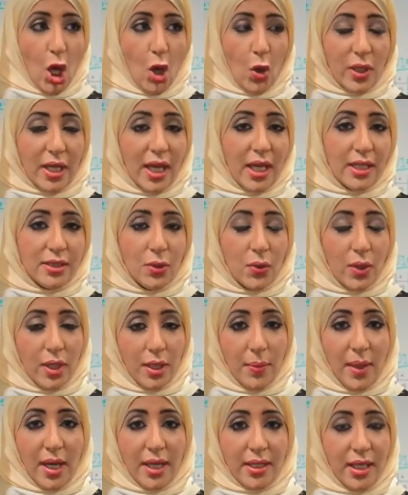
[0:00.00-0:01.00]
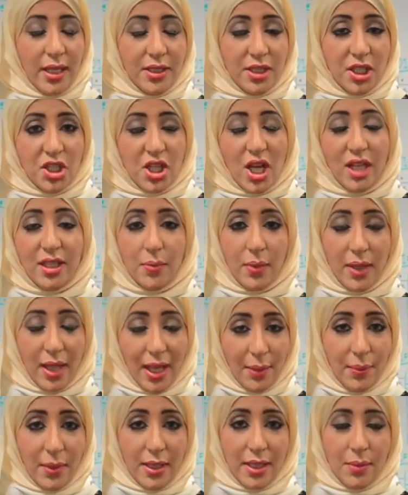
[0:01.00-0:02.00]
وكان هو عبارة عن الجانب
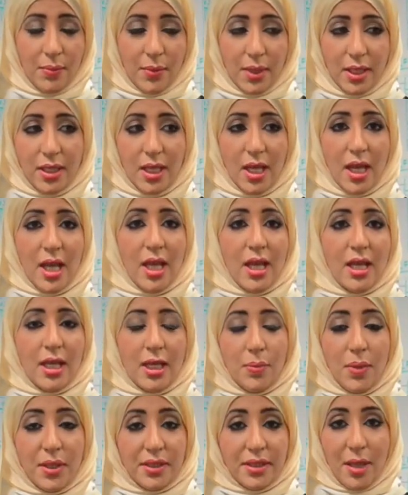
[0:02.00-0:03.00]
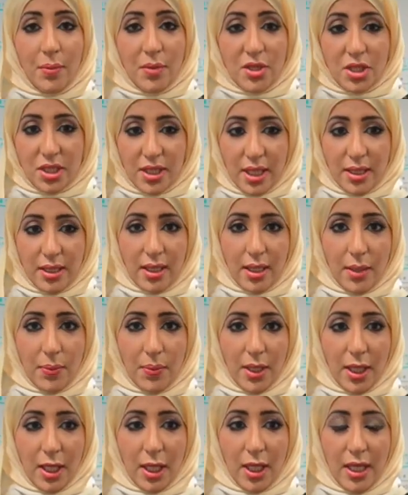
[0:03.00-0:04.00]
العملي من البرنامج
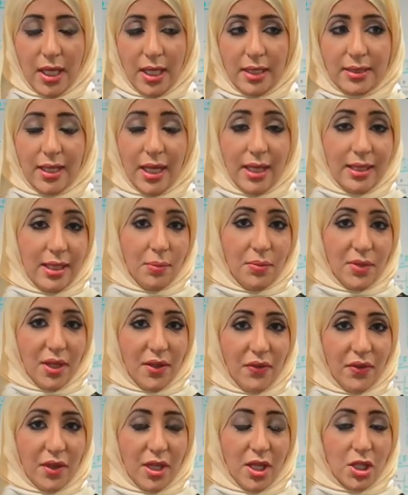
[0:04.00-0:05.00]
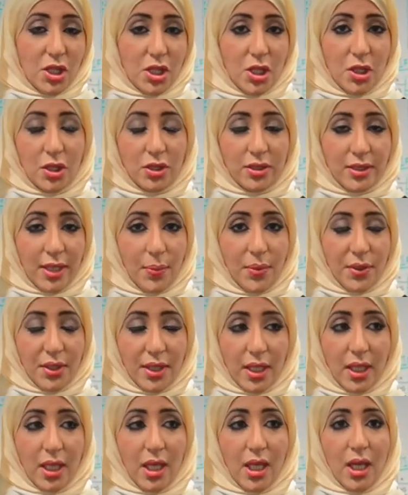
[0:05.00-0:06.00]
التدريبي تعلمنا فيه شلون
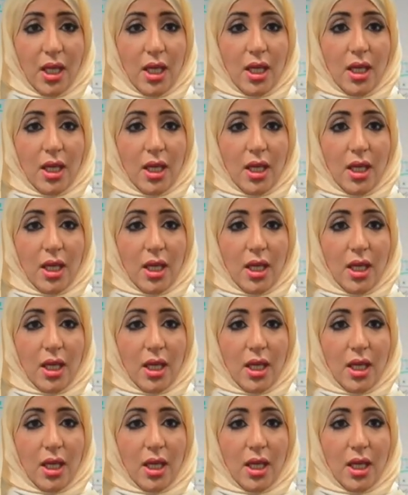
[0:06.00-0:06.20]
نبني